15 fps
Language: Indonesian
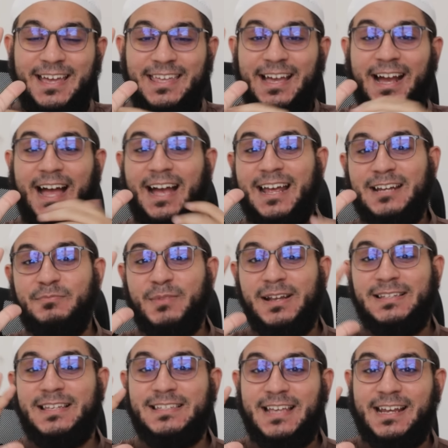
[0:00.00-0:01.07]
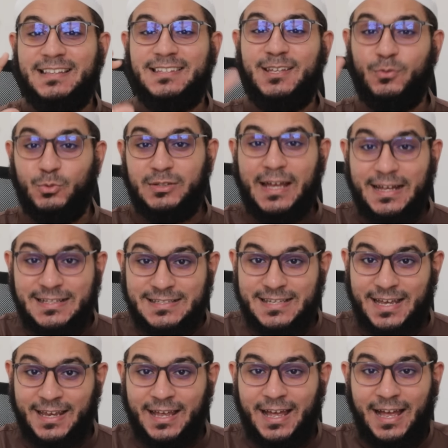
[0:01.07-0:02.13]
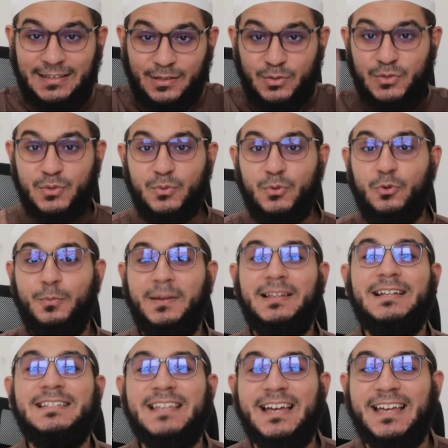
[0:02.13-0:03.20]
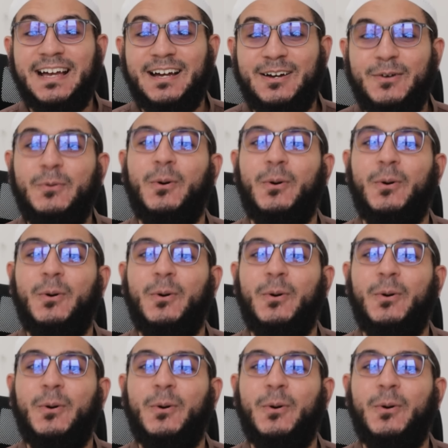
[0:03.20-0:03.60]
Yang akan merasa sakit itu tangan saya atau seluruh badan saya?